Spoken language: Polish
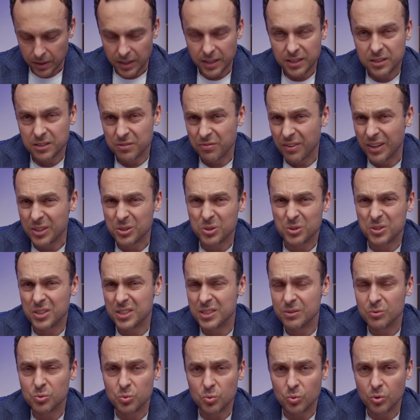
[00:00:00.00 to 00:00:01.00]
I trwa to
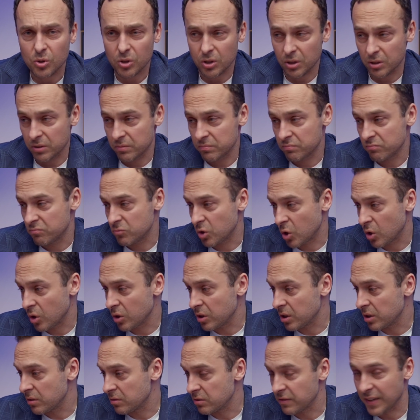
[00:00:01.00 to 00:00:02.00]
czasem długo.
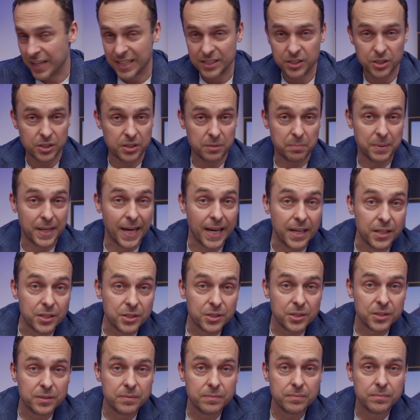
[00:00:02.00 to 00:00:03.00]
Rok, dwa, trzy,
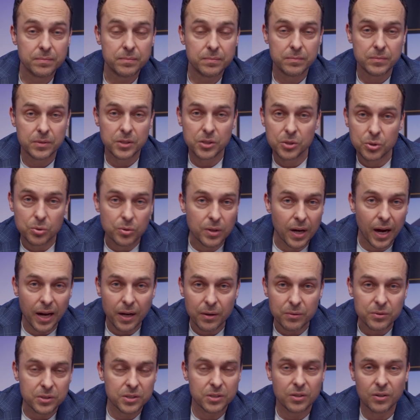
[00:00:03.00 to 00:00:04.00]
pięć. I
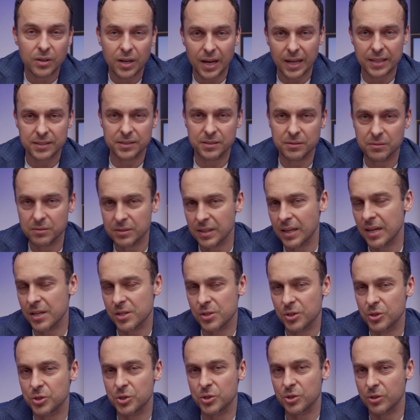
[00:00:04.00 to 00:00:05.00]
szukają tych okazji. W
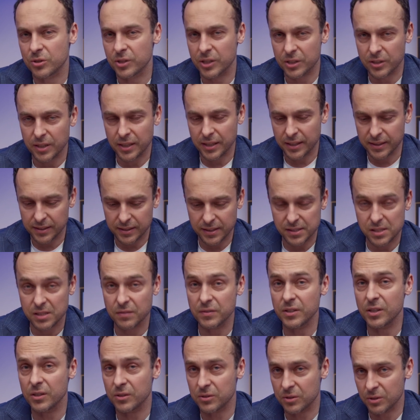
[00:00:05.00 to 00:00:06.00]
zależności od tego, jak
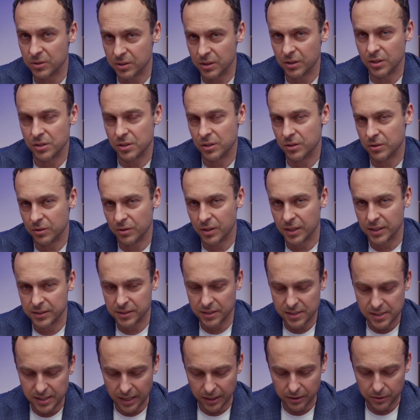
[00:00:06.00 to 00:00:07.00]
intensywnie, no, ostatecznie te
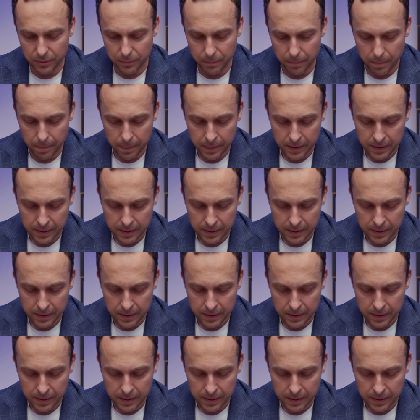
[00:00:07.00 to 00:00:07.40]
okazje znajdą.